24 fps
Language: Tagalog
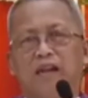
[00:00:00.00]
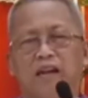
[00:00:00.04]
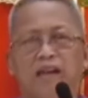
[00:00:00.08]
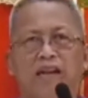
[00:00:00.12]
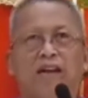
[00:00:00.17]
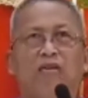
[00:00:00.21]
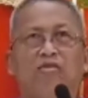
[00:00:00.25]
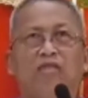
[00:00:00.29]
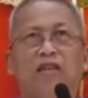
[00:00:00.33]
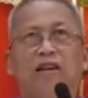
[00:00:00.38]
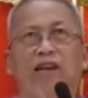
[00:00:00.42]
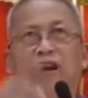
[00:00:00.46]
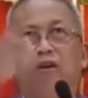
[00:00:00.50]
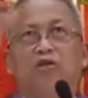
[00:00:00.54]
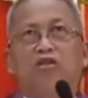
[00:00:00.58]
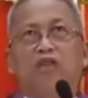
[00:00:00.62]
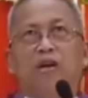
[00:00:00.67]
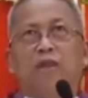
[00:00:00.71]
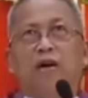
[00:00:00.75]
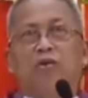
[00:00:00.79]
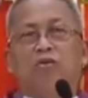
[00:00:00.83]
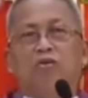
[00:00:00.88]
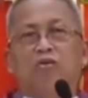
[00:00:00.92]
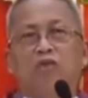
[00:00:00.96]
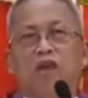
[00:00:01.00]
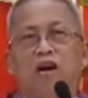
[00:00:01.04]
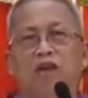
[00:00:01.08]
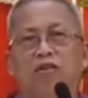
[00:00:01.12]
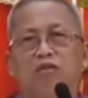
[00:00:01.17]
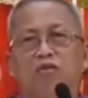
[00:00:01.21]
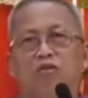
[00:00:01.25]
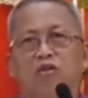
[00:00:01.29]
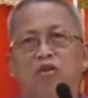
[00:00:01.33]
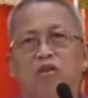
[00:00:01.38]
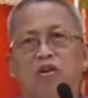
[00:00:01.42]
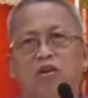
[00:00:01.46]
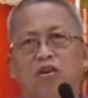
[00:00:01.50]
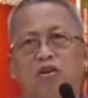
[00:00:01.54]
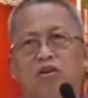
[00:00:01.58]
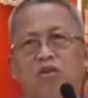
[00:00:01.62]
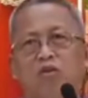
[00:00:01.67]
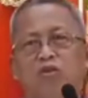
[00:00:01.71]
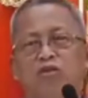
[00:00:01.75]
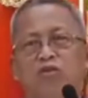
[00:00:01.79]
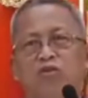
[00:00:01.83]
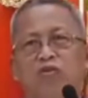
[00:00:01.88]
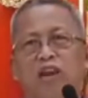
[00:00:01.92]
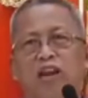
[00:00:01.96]
Kanaingon sila, nausap na ko atong
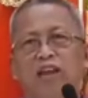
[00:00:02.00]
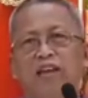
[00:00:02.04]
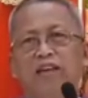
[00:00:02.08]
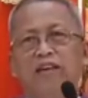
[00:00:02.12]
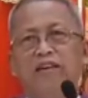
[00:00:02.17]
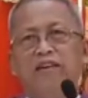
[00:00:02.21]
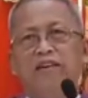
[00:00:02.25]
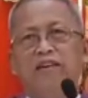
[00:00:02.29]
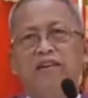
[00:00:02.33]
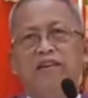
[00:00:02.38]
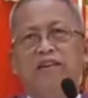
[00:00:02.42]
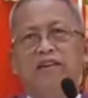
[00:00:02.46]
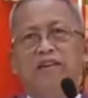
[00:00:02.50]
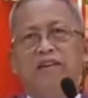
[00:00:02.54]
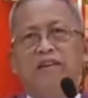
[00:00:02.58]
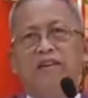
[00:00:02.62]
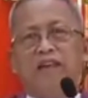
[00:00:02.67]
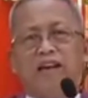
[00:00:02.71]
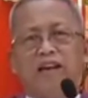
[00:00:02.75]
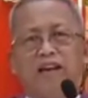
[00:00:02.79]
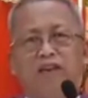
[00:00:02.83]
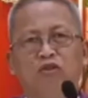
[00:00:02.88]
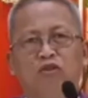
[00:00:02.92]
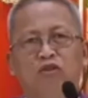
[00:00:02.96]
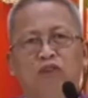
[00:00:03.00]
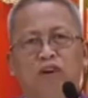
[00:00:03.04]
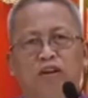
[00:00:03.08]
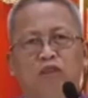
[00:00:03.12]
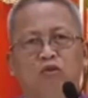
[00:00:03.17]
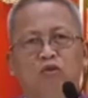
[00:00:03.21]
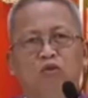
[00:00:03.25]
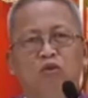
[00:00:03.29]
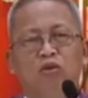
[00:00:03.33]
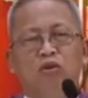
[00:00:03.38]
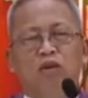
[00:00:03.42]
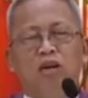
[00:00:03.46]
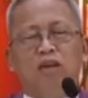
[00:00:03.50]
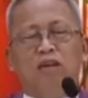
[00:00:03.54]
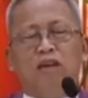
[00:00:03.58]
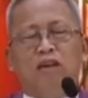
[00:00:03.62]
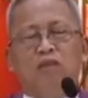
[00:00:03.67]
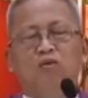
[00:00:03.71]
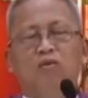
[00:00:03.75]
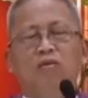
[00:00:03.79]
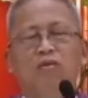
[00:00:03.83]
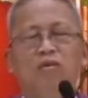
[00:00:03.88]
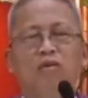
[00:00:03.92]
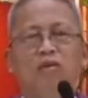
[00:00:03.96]
ozone layer, kay nag, nadug na
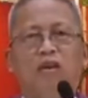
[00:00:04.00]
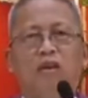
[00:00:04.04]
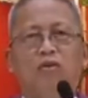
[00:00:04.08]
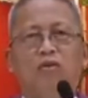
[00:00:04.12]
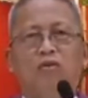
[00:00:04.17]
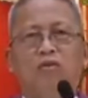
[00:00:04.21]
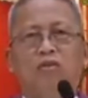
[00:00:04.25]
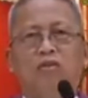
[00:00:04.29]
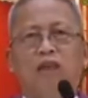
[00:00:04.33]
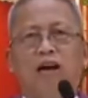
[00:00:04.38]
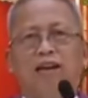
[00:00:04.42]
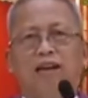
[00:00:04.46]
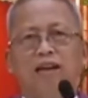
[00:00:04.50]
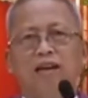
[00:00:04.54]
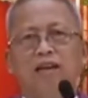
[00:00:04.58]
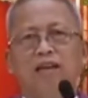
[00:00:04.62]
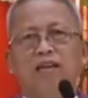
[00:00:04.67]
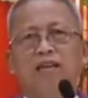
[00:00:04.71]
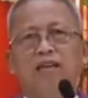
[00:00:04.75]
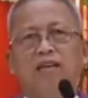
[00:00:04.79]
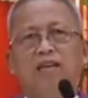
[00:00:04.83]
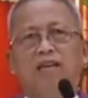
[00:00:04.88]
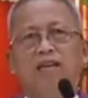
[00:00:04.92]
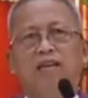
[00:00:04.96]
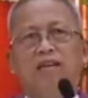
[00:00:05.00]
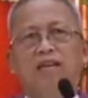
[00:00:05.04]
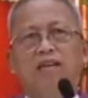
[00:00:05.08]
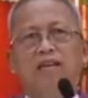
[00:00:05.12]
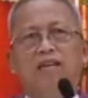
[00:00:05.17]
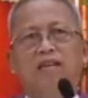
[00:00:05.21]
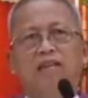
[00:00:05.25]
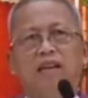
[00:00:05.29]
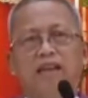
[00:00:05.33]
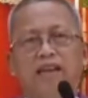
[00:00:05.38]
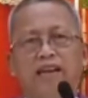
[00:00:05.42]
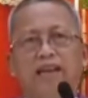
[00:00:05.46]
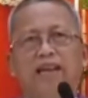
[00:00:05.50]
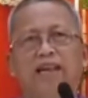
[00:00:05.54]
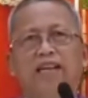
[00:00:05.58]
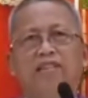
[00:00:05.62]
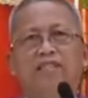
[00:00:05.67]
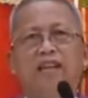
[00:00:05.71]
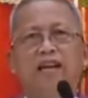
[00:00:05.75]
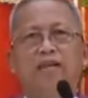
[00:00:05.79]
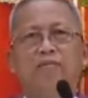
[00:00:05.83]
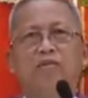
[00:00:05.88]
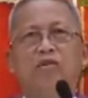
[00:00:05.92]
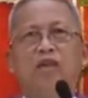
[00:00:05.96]
nadug nadugta na
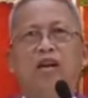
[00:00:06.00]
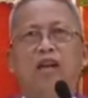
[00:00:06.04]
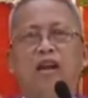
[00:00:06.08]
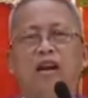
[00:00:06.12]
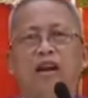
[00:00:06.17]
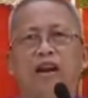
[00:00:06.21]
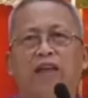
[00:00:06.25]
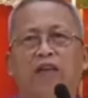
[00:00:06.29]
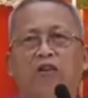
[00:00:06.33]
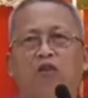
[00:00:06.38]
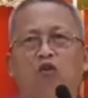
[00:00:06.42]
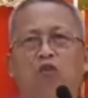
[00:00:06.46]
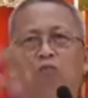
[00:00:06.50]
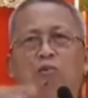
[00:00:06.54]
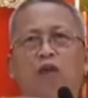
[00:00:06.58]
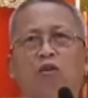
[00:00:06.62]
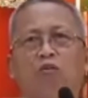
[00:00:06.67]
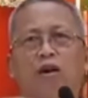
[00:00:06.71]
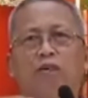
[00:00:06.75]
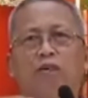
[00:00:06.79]
nahilis na mo na na global